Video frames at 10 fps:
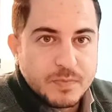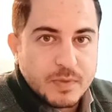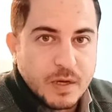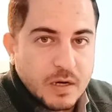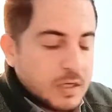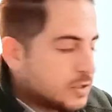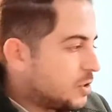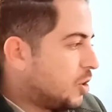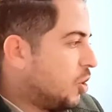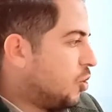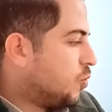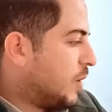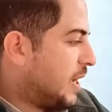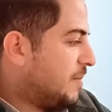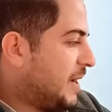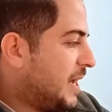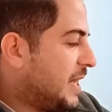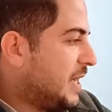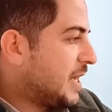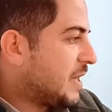خلاص وانا
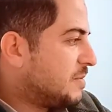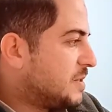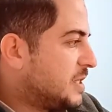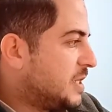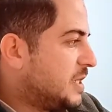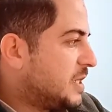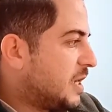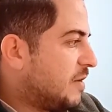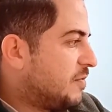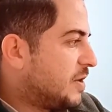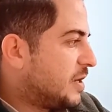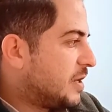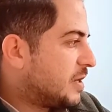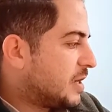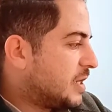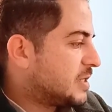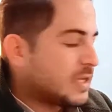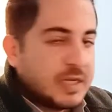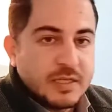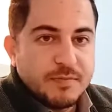معايا 50000 جنيه عايزك
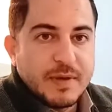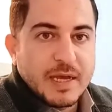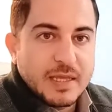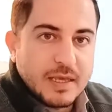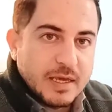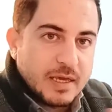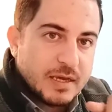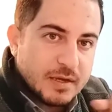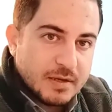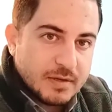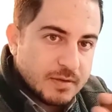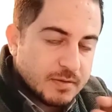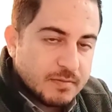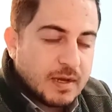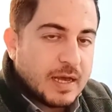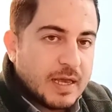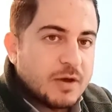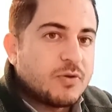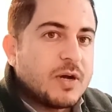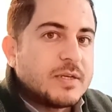تحسب بقى كده ايه معايا
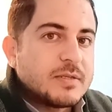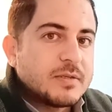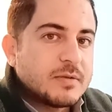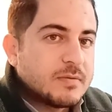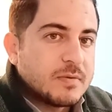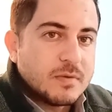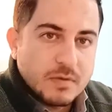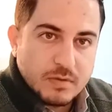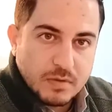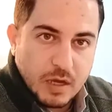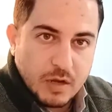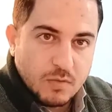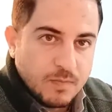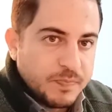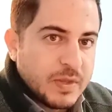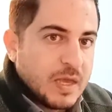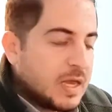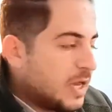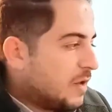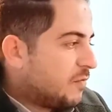كويس حلو
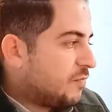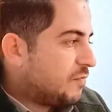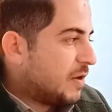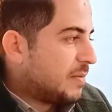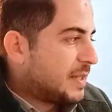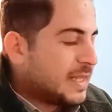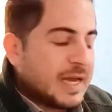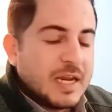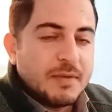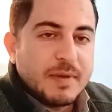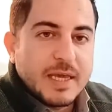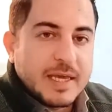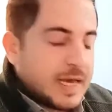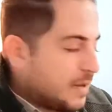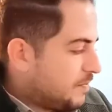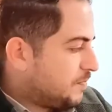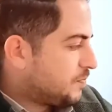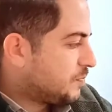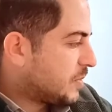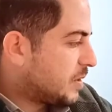فبالتالي باقي كام
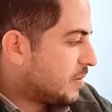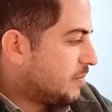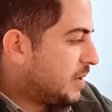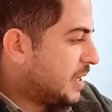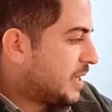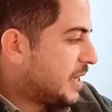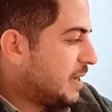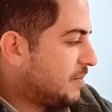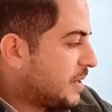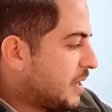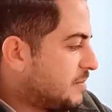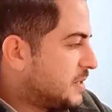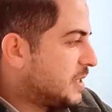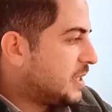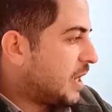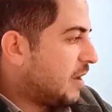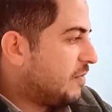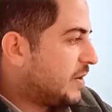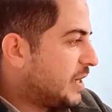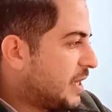باقي كام خمسين ألف
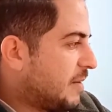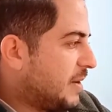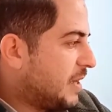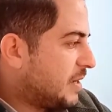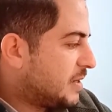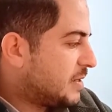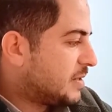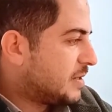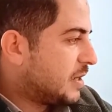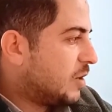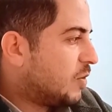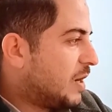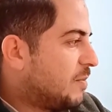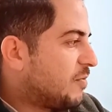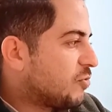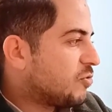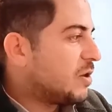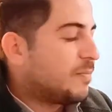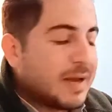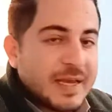جنيه كمان اللي هو المفروض
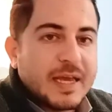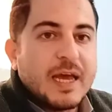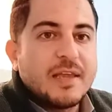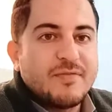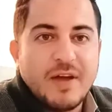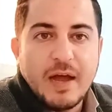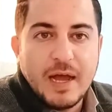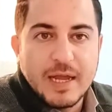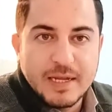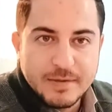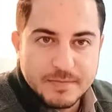البنك هيدفعها لي